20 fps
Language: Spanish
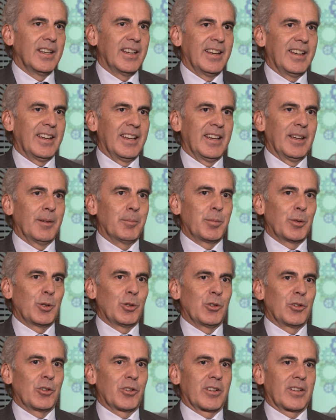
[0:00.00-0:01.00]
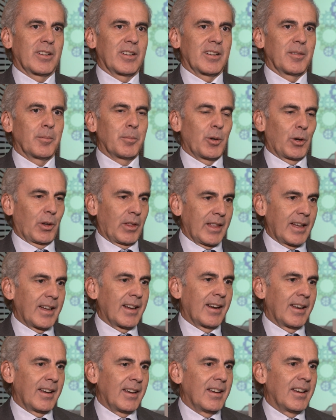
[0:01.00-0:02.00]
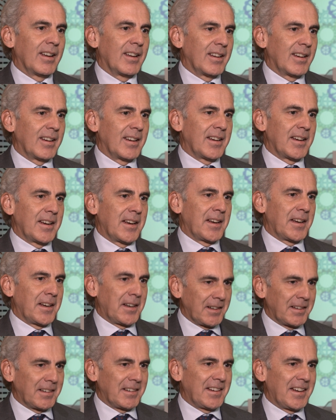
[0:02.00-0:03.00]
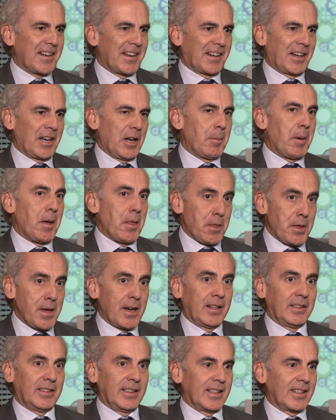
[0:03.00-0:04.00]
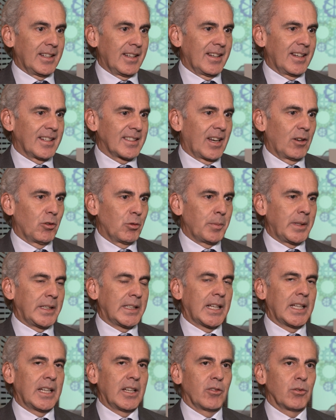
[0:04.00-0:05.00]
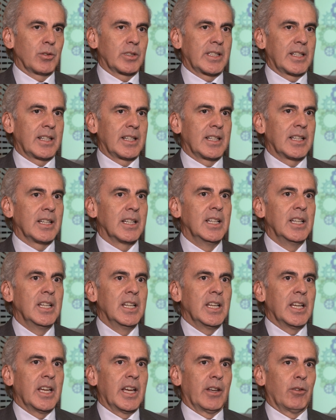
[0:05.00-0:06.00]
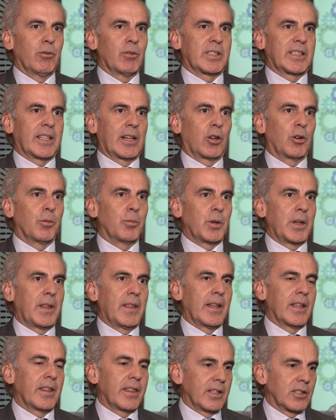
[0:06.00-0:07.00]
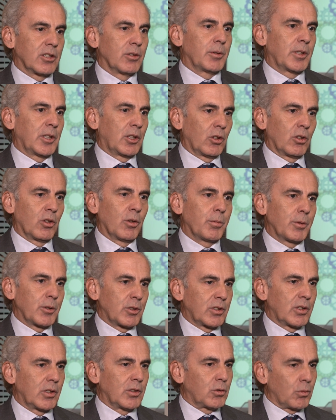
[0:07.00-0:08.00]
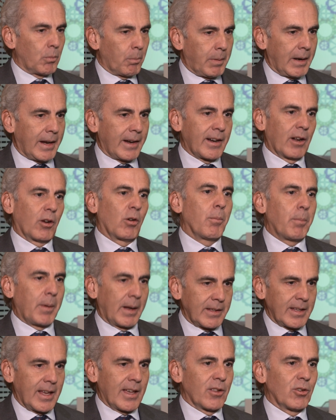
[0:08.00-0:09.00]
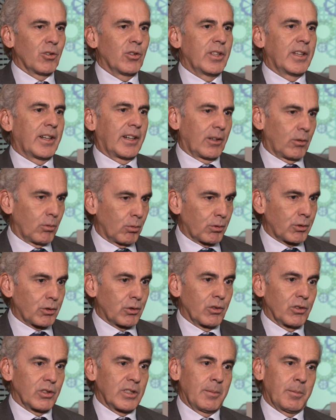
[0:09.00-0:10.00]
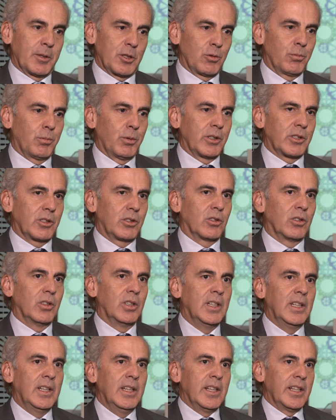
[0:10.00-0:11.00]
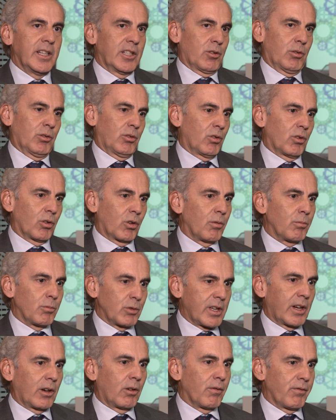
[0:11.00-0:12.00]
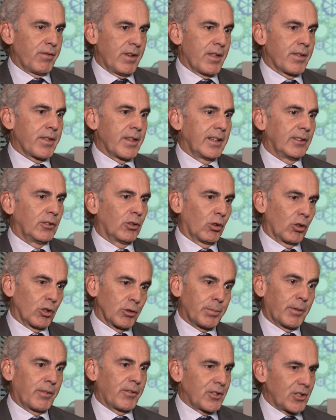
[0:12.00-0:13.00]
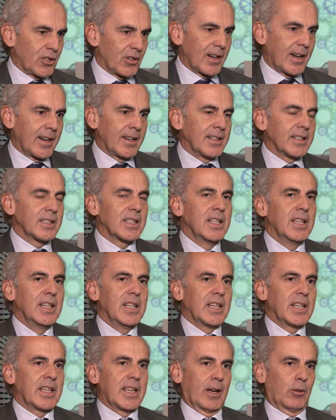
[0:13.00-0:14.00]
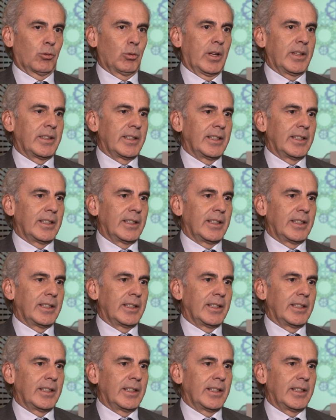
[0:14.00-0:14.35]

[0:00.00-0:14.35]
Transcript: eh, por, dar la relevancia que tiene la salud mental en nuestra, en nuestra comunidad y sobre todo pues es un plan acompañado de recursos, de presupuesto y sobre todo con mucha confianza en todos los profesionales que actúan